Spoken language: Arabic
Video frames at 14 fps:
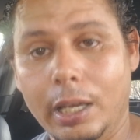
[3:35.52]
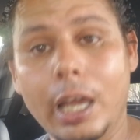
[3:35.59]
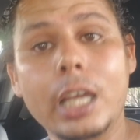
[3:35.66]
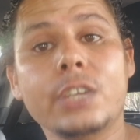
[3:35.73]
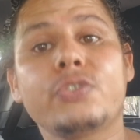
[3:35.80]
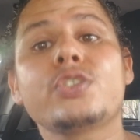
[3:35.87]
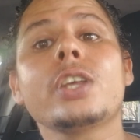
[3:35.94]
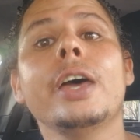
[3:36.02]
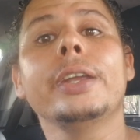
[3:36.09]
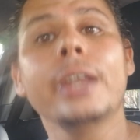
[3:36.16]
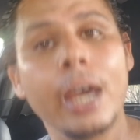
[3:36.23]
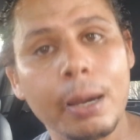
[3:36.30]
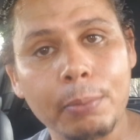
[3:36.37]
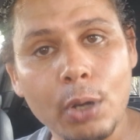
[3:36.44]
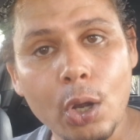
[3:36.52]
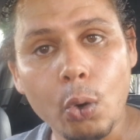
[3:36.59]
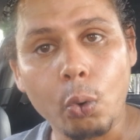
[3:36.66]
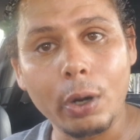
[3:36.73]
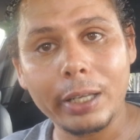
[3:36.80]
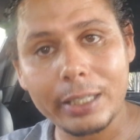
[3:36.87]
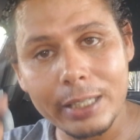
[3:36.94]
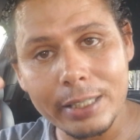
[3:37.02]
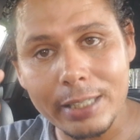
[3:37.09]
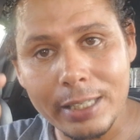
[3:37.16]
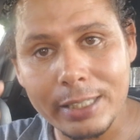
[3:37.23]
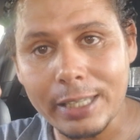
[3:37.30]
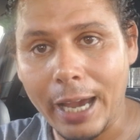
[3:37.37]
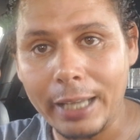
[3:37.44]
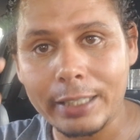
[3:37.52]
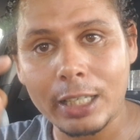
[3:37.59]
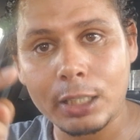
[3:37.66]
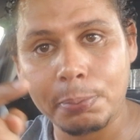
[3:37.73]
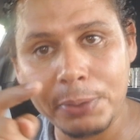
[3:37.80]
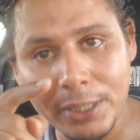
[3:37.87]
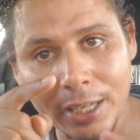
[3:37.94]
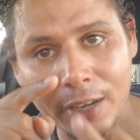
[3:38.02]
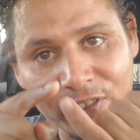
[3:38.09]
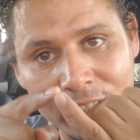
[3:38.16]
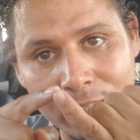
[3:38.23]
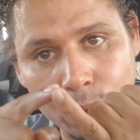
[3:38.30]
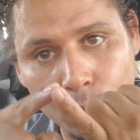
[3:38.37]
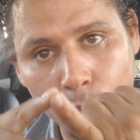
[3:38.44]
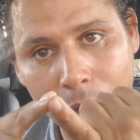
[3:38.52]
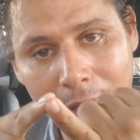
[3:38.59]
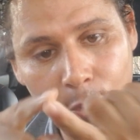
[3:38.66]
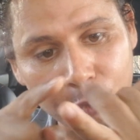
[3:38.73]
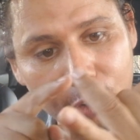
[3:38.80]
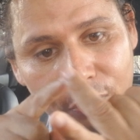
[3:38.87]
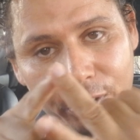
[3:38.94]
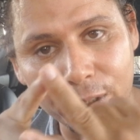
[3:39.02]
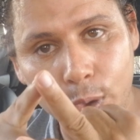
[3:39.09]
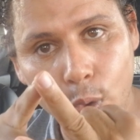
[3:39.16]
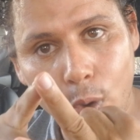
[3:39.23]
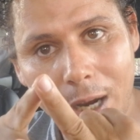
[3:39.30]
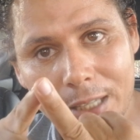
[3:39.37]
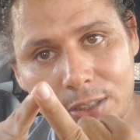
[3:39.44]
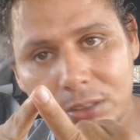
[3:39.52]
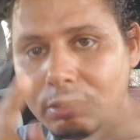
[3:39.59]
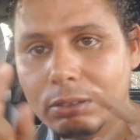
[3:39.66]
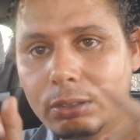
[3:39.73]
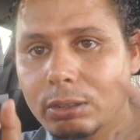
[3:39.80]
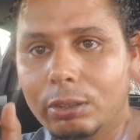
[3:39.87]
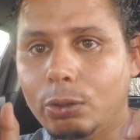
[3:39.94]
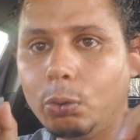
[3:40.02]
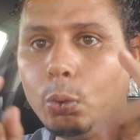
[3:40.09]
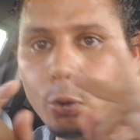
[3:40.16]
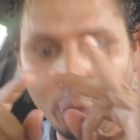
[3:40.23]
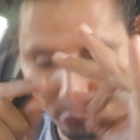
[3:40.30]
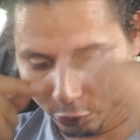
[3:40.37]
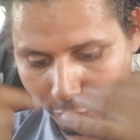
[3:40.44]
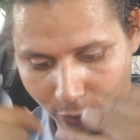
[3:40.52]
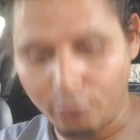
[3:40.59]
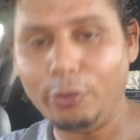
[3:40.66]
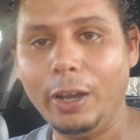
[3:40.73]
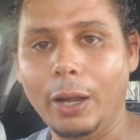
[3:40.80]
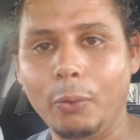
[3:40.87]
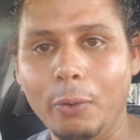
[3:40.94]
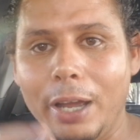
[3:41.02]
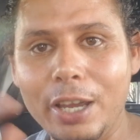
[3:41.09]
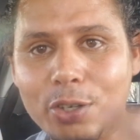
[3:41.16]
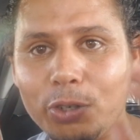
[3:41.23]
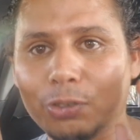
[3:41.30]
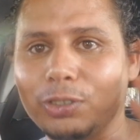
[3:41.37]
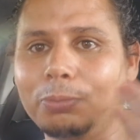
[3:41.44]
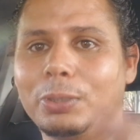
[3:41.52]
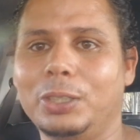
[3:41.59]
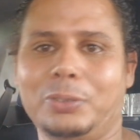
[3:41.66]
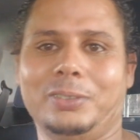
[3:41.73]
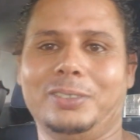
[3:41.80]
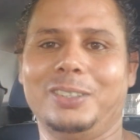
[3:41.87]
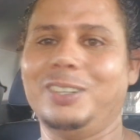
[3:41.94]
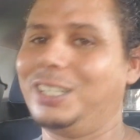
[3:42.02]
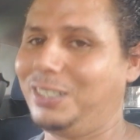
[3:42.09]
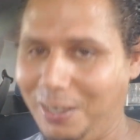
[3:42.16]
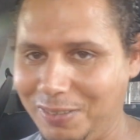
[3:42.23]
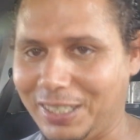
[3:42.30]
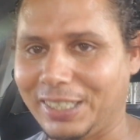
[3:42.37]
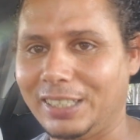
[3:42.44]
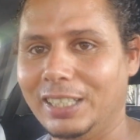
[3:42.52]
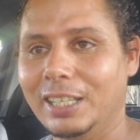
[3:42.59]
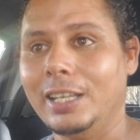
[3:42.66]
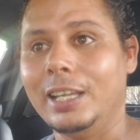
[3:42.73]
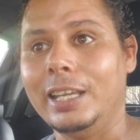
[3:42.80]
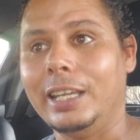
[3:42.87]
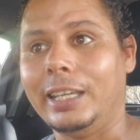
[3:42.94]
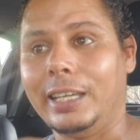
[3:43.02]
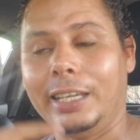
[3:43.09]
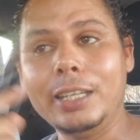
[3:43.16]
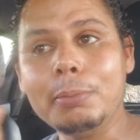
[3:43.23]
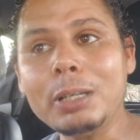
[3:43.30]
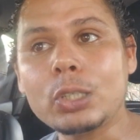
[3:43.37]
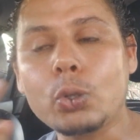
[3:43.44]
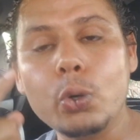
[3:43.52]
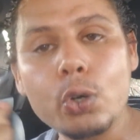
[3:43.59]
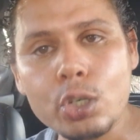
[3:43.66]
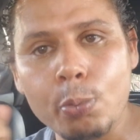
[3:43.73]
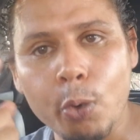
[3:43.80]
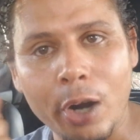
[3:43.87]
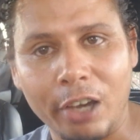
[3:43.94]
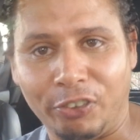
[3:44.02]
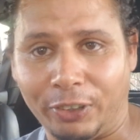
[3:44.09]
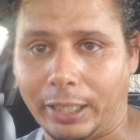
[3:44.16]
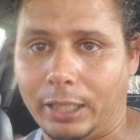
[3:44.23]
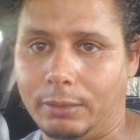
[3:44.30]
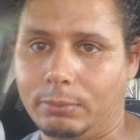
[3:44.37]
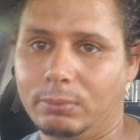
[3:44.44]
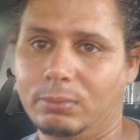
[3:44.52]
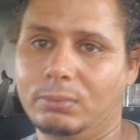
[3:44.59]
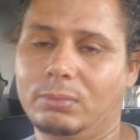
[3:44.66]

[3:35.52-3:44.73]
عيش في جهنم ولكن انت السعاده كتبينها في الصور وفي الفيديوهات وفي في الحوايج وفي سميتو واش فهمتي يعني ما تكونوش منافقين